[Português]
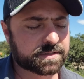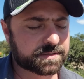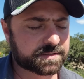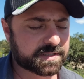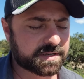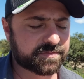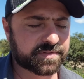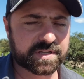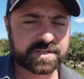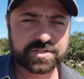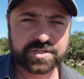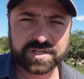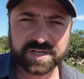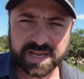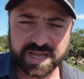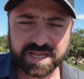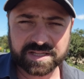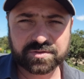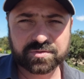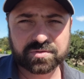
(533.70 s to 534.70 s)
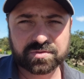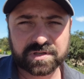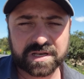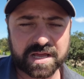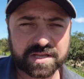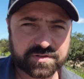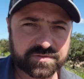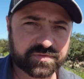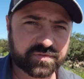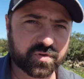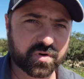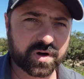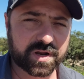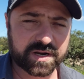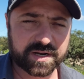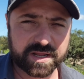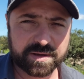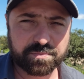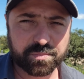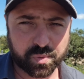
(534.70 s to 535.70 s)
já vem direto lá de
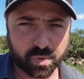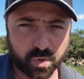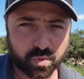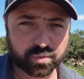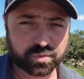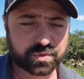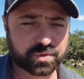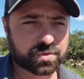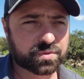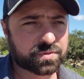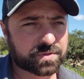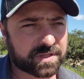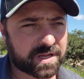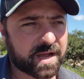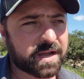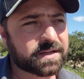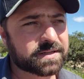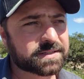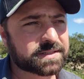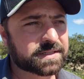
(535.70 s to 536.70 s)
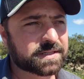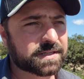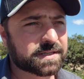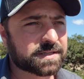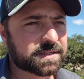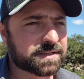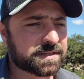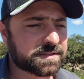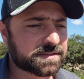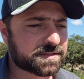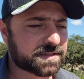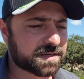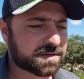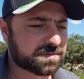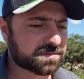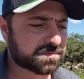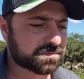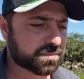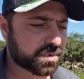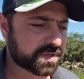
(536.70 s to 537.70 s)
fora, né? Pronto, tá?
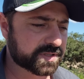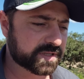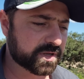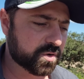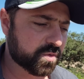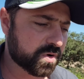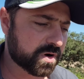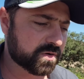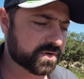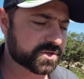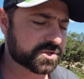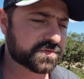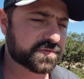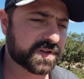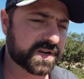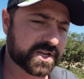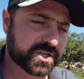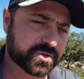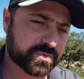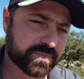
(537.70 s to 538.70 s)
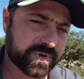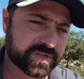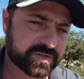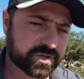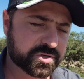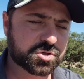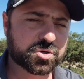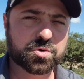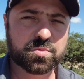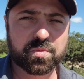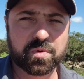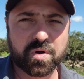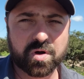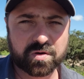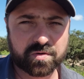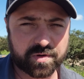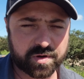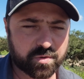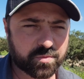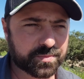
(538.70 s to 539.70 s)
Então pode ter alguma coisa diferente, mas eu acho que o
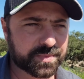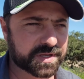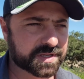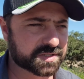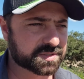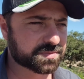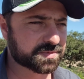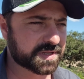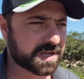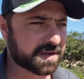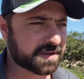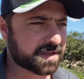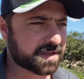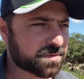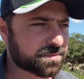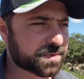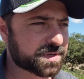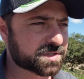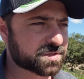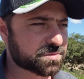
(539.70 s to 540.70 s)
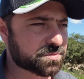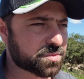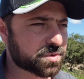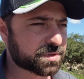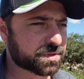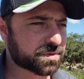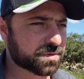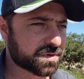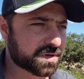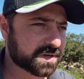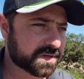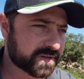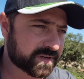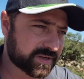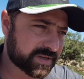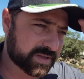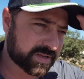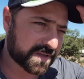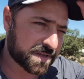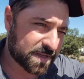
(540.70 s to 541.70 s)
bloco é o mesmo, tá? mesmo motor
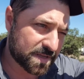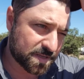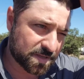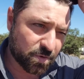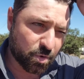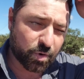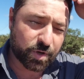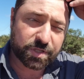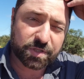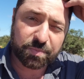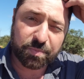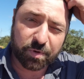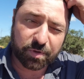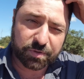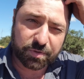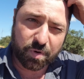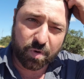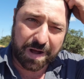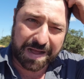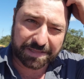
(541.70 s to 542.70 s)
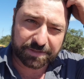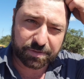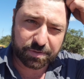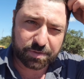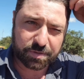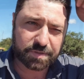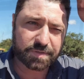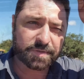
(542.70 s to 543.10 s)
8.4. Aqui